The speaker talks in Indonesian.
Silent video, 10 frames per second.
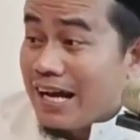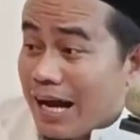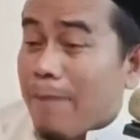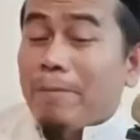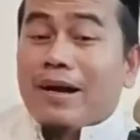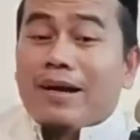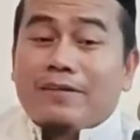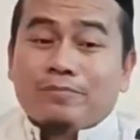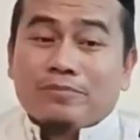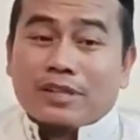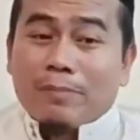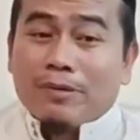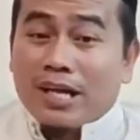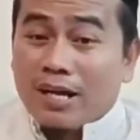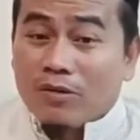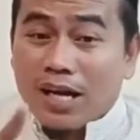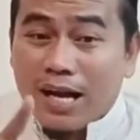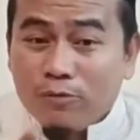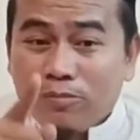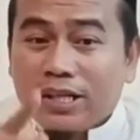apa tapi kalau
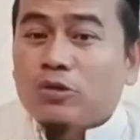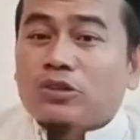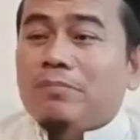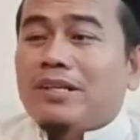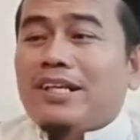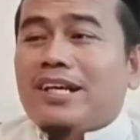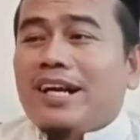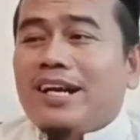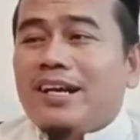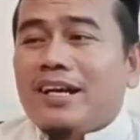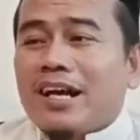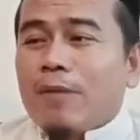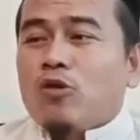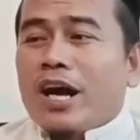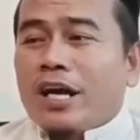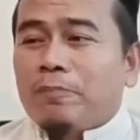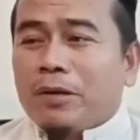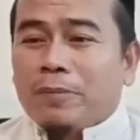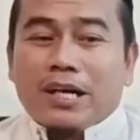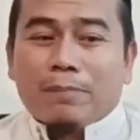kamu mengikuti mereka kamu akan
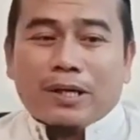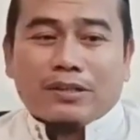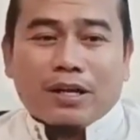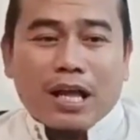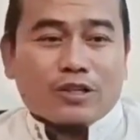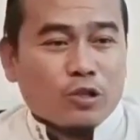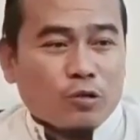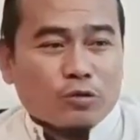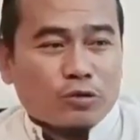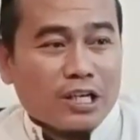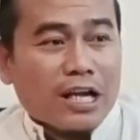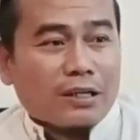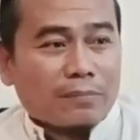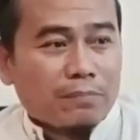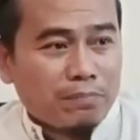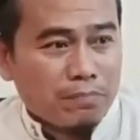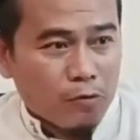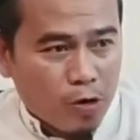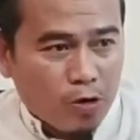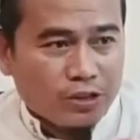berpendapat langsung dengan
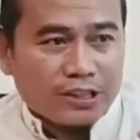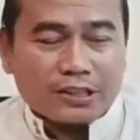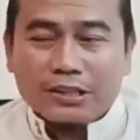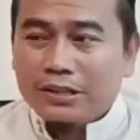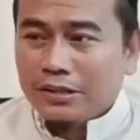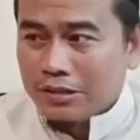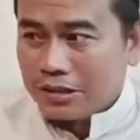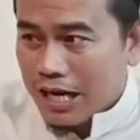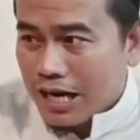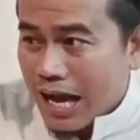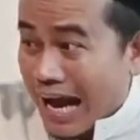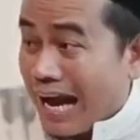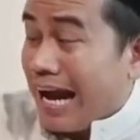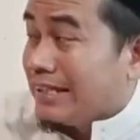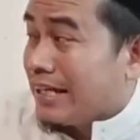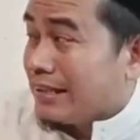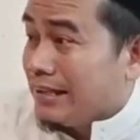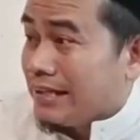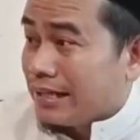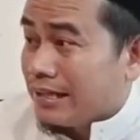ro'i dengan akalnya
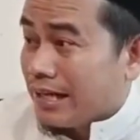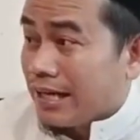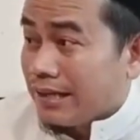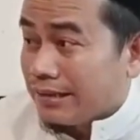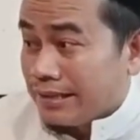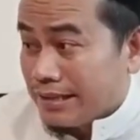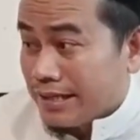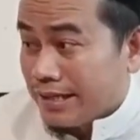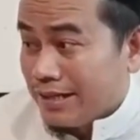tidak dengan hatinya